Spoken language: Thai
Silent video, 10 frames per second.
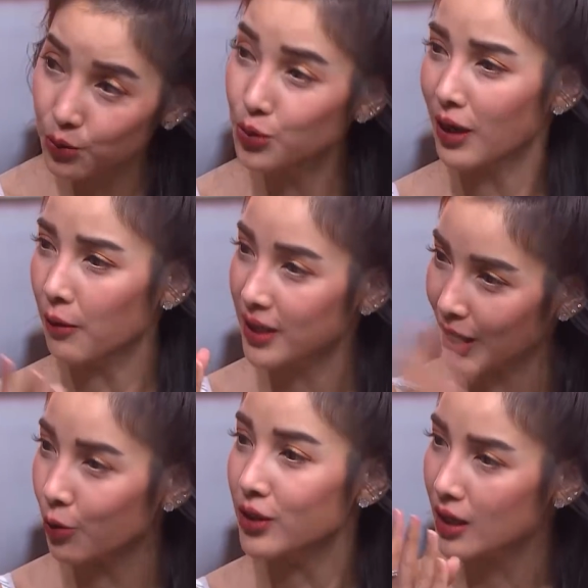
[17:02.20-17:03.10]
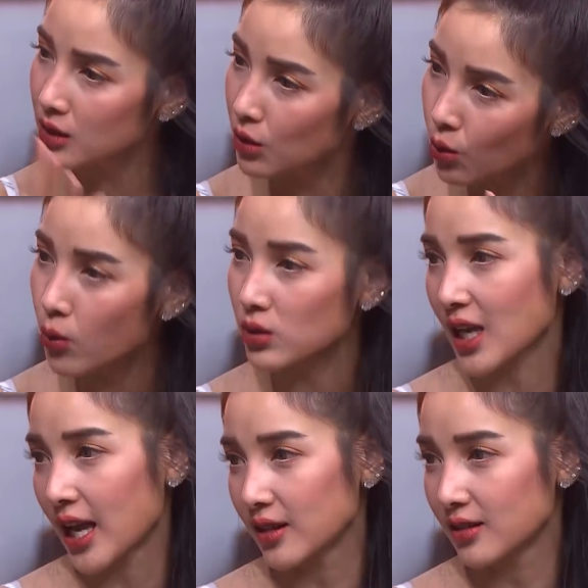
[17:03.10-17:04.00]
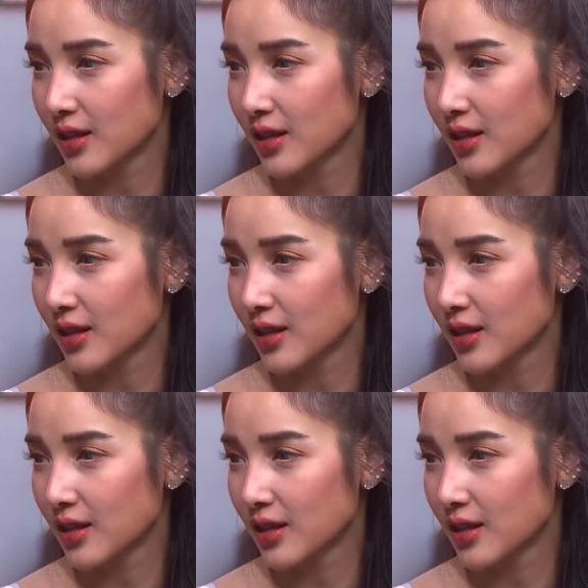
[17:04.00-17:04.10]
รู้อยู่แล้วว่าเด็กคนนี้คือลูกฉัน